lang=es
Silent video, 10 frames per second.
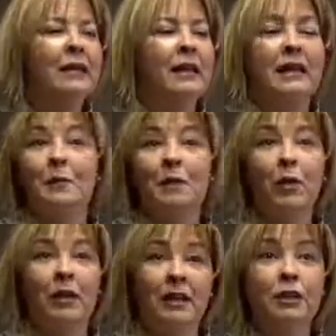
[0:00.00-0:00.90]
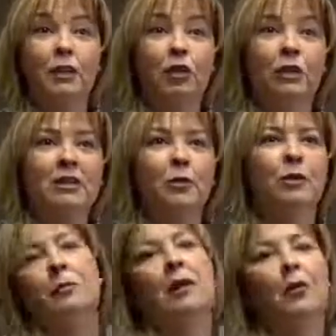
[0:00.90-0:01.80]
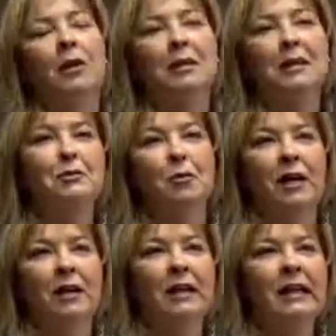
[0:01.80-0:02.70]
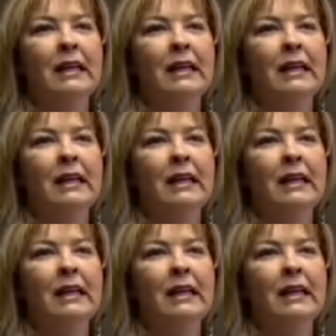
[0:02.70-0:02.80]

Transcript: tenía mi cuadernito de notas y cuando me agobiaba de estudiar